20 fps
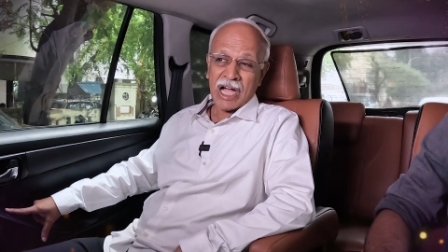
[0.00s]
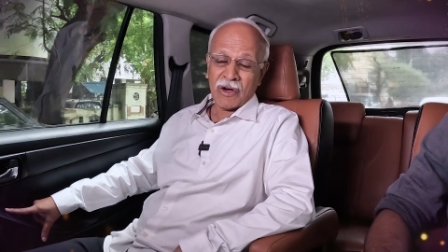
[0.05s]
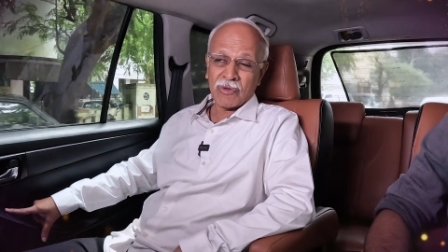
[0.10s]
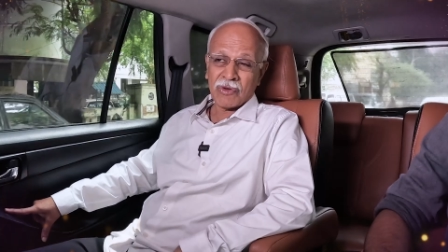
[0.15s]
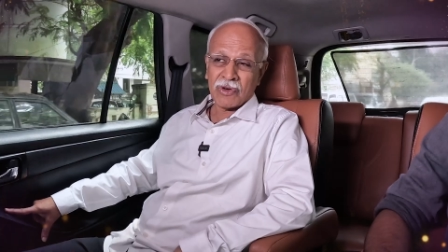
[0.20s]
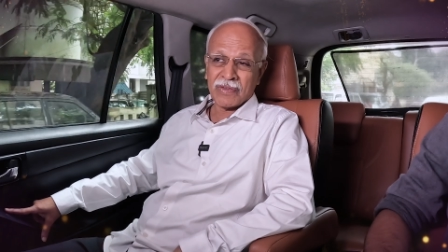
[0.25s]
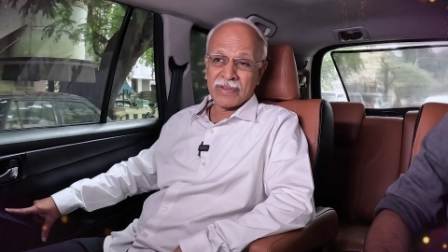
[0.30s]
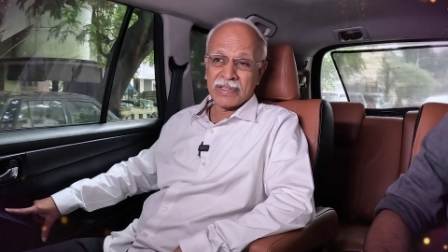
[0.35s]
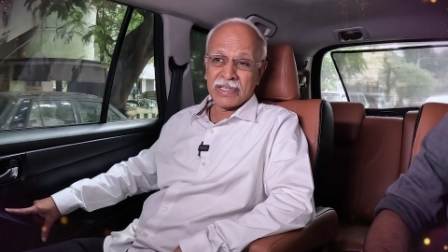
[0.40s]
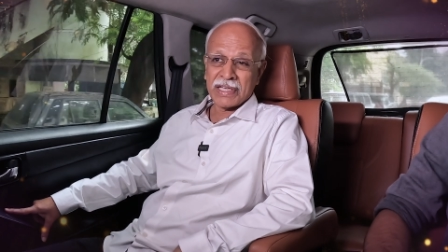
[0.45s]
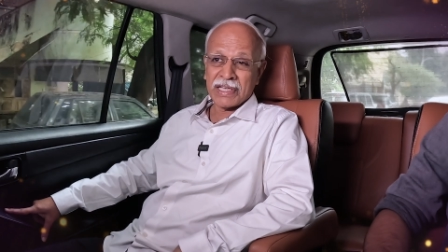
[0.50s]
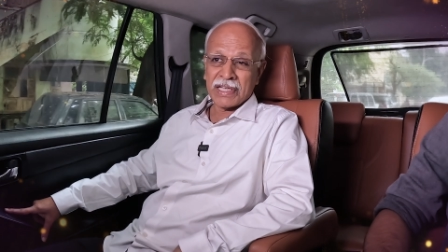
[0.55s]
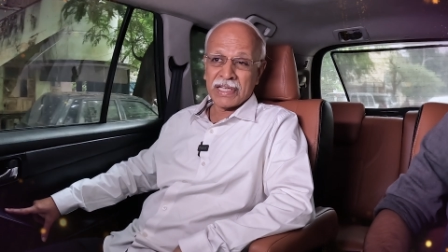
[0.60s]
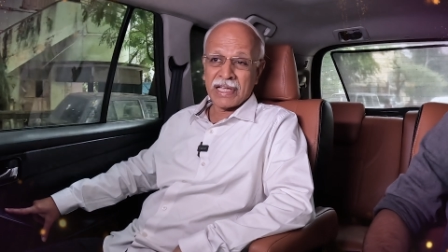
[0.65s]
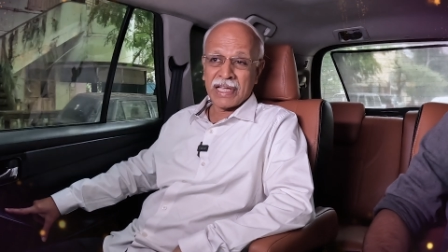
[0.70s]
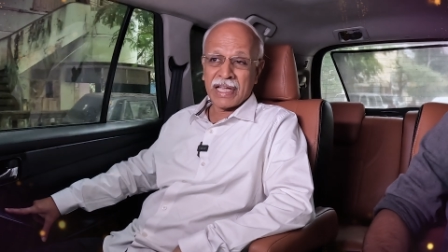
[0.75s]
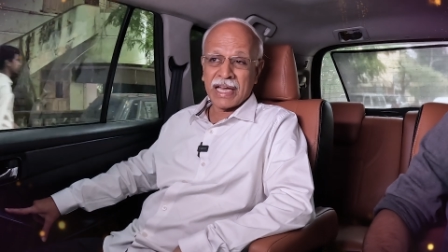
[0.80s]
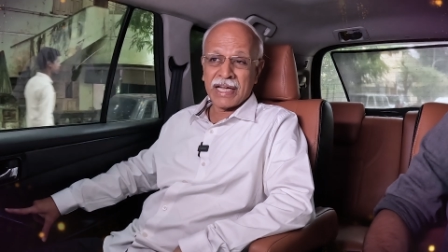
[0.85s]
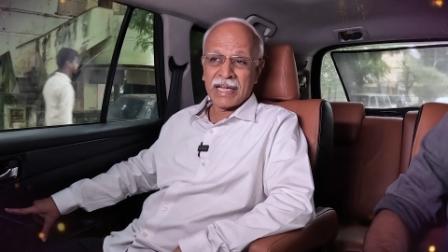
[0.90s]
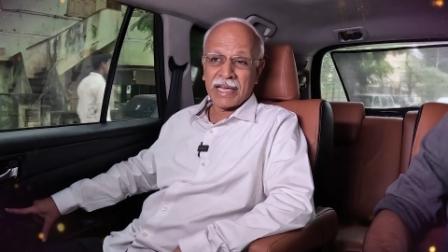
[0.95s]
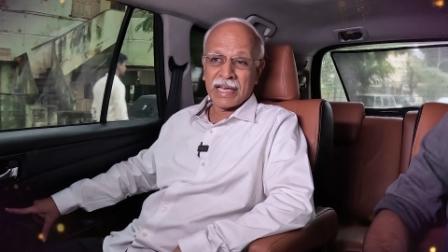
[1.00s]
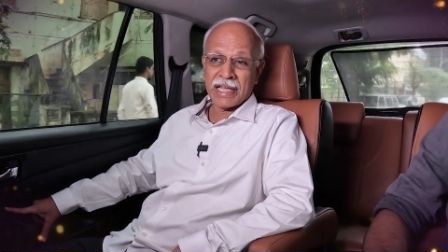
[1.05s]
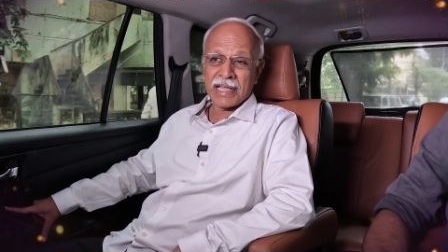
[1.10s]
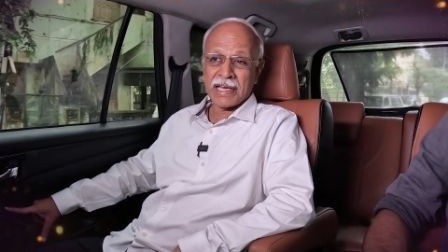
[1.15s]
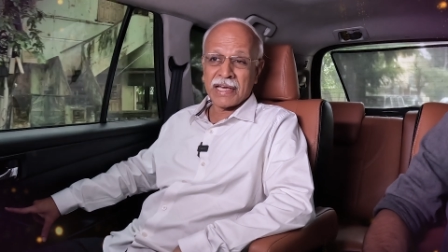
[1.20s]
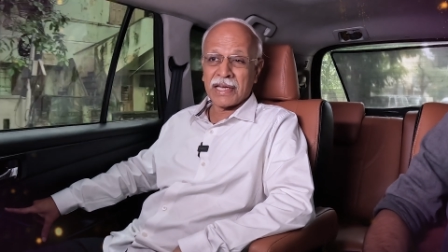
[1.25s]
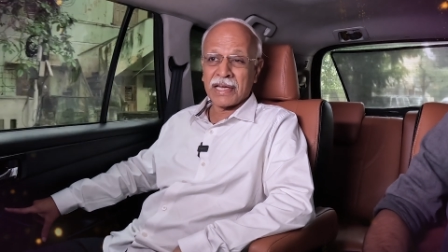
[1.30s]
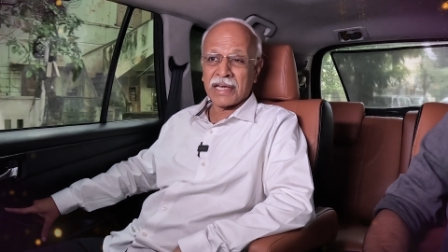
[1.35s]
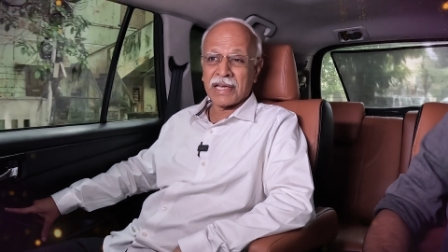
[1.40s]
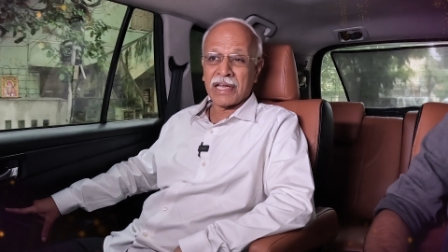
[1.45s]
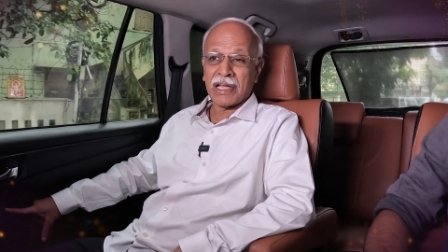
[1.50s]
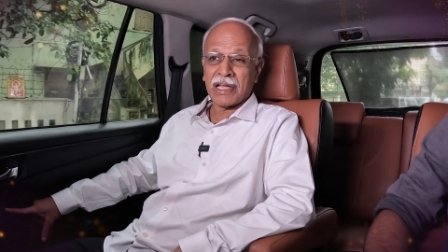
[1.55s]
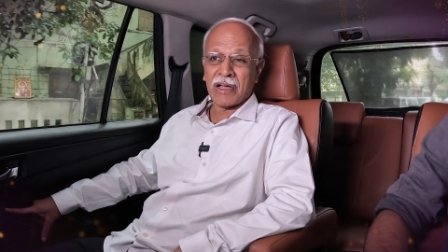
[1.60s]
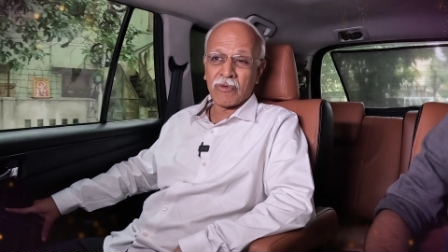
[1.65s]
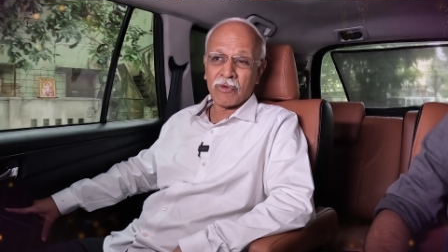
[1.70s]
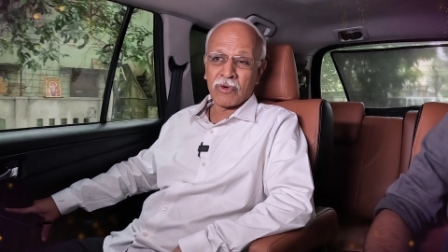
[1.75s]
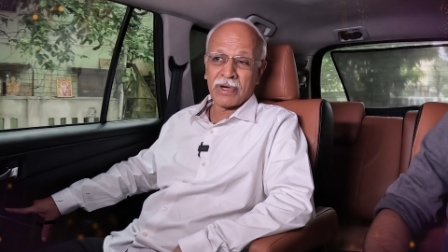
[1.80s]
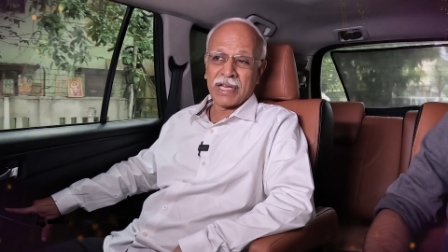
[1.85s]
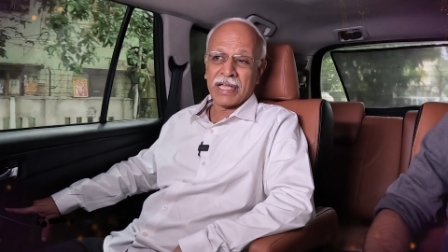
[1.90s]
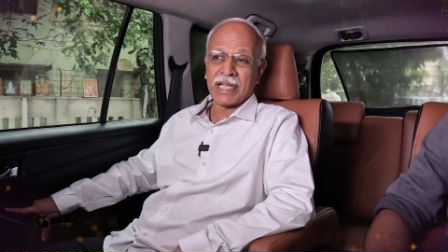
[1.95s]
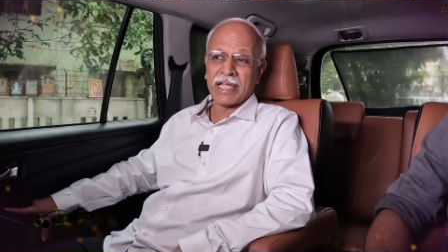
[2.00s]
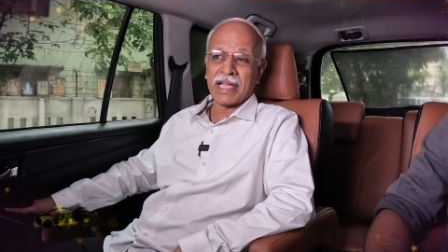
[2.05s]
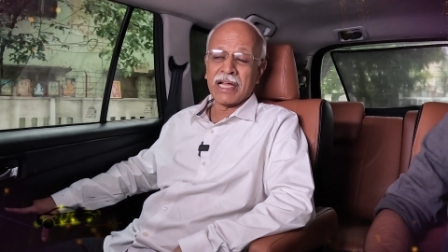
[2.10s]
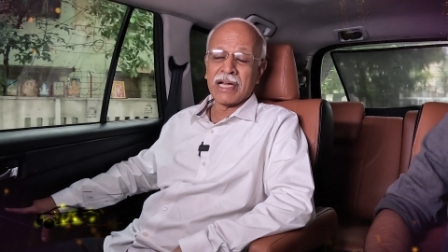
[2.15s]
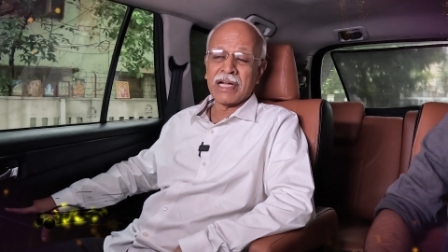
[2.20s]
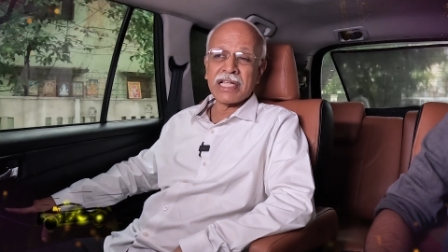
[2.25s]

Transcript: அவர் வந்து என்டையர் அவருடைய